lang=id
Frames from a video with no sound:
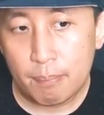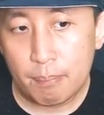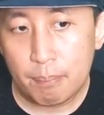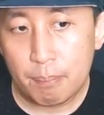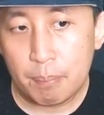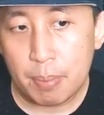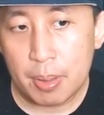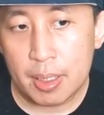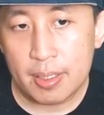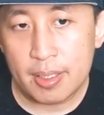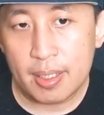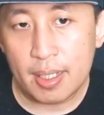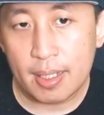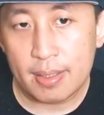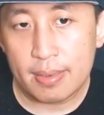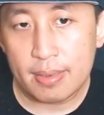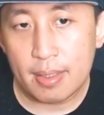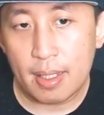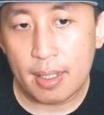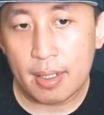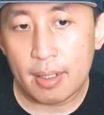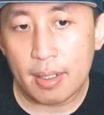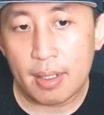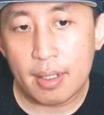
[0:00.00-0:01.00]

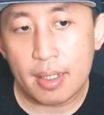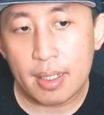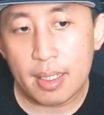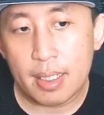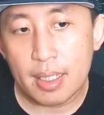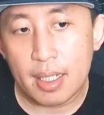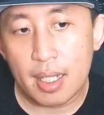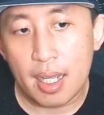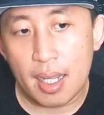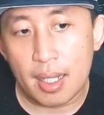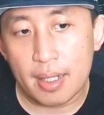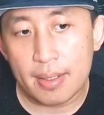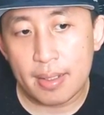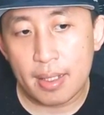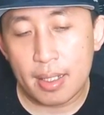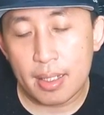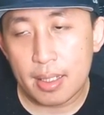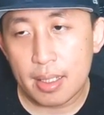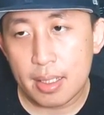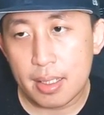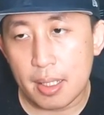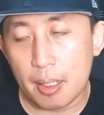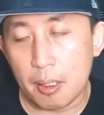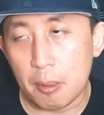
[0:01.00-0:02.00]
pencetan rianya
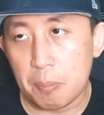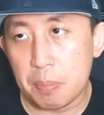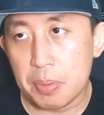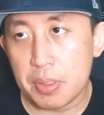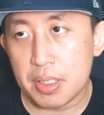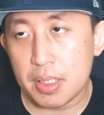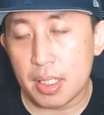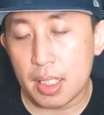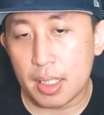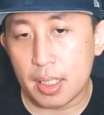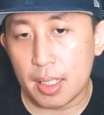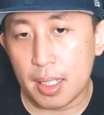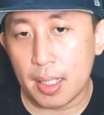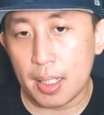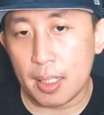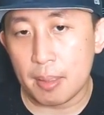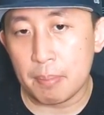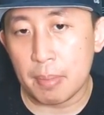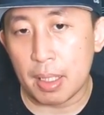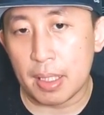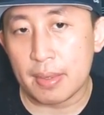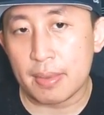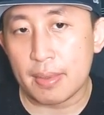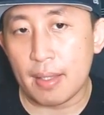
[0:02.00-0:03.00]
ini kalau bisa ke
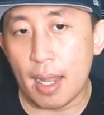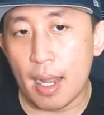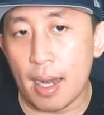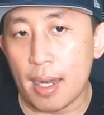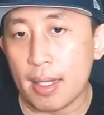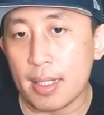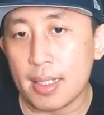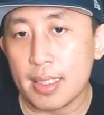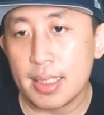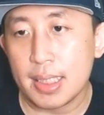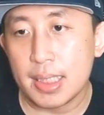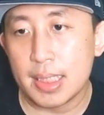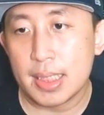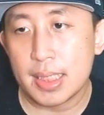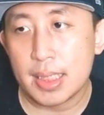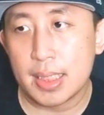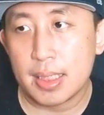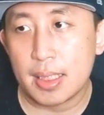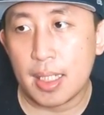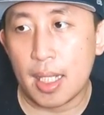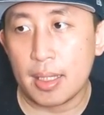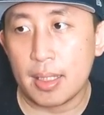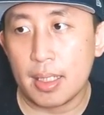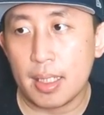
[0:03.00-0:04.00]
elementalis
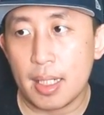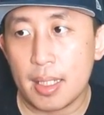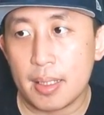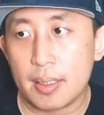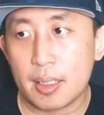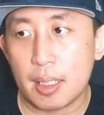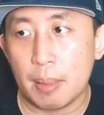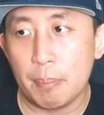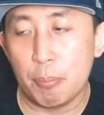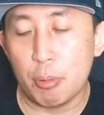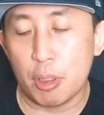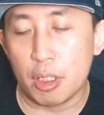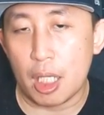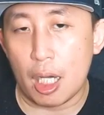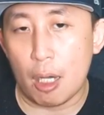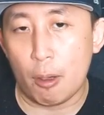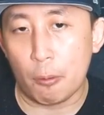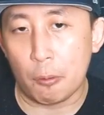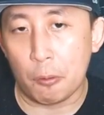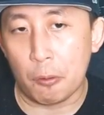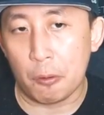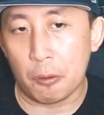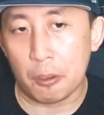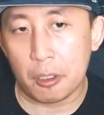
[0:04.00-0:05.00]
nanti late game buat
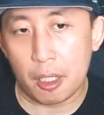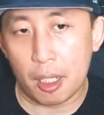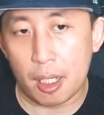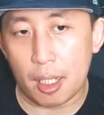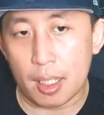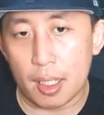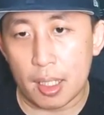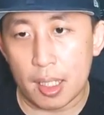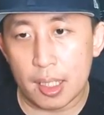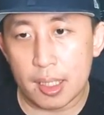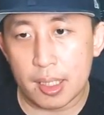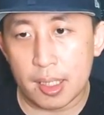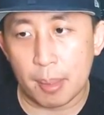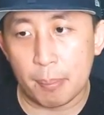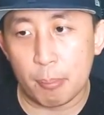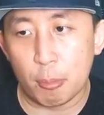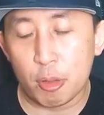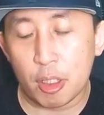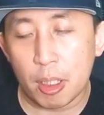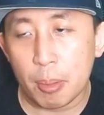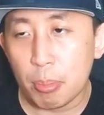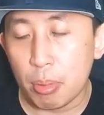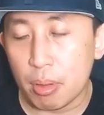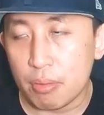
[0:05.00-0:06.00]
Aurora early game
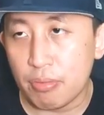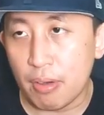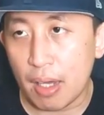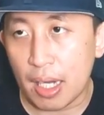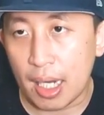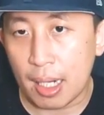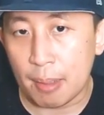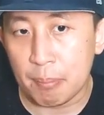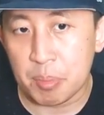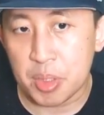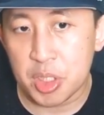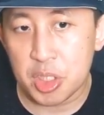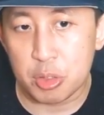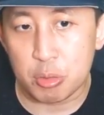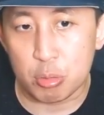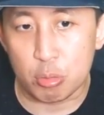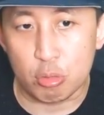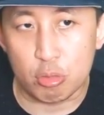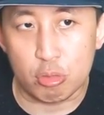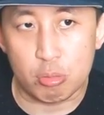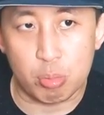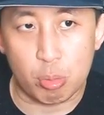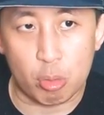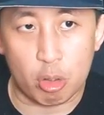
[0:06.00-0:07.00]
mungkin buat Faramis
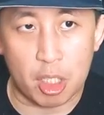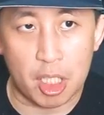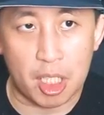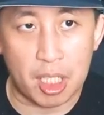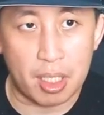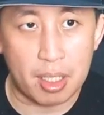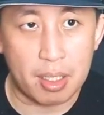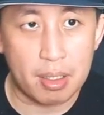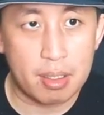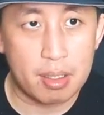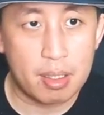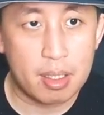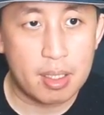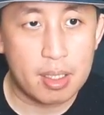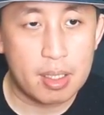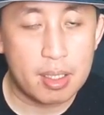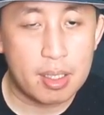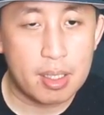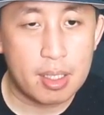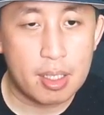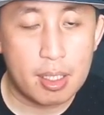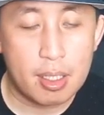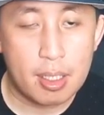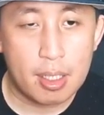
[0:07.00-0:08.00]
dulu boleh ya
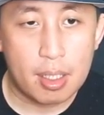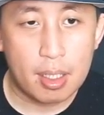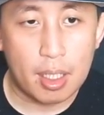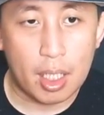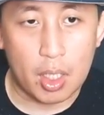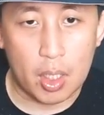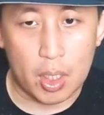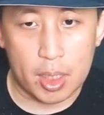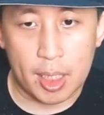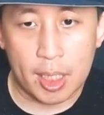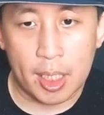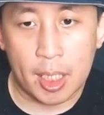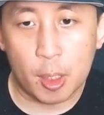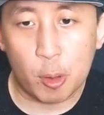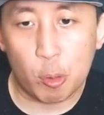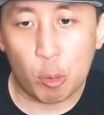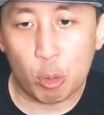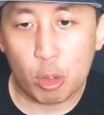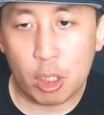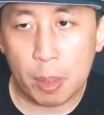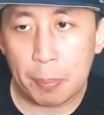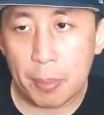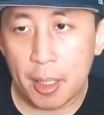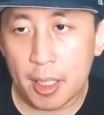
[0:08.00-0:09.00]
kalau ada Necrokip